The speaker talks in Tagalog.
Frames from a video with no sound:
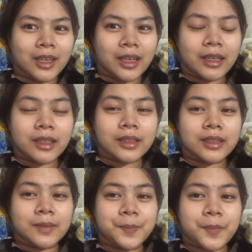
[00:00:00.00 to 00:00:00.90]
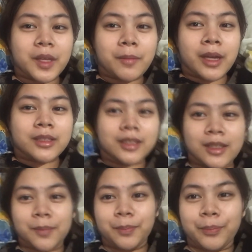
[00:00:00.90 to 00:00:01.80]
And,
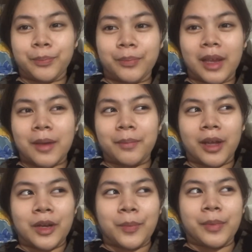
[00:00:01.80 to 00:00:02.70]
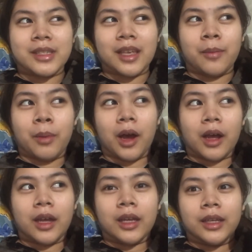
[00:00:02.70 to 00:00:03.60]
imagine, like, paano pa sa iba,
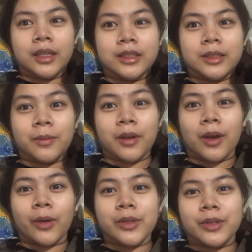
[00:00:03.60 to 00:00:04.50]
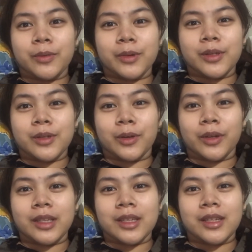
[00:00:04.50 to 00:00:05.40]
sa mga customers ko
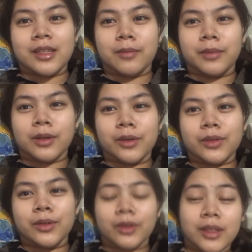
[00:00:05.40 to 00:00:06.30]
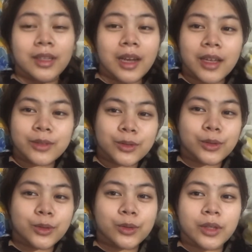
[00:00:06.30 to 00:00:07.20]
na sinasabi na gusto nila,
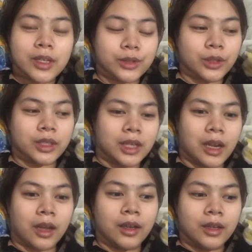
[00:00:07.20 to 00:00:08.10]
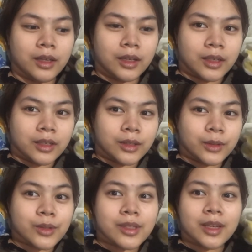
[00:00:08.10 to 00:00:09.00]
chuchuchuchu, na-enjoy nila
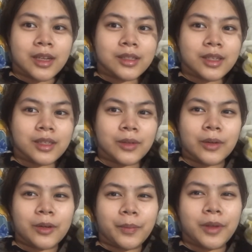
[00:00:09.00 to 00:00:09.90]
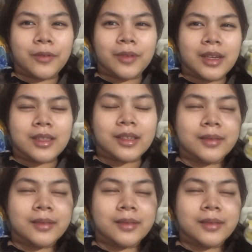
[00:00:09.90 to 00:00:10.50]
yung scrunchies. So, ano pa yung sa...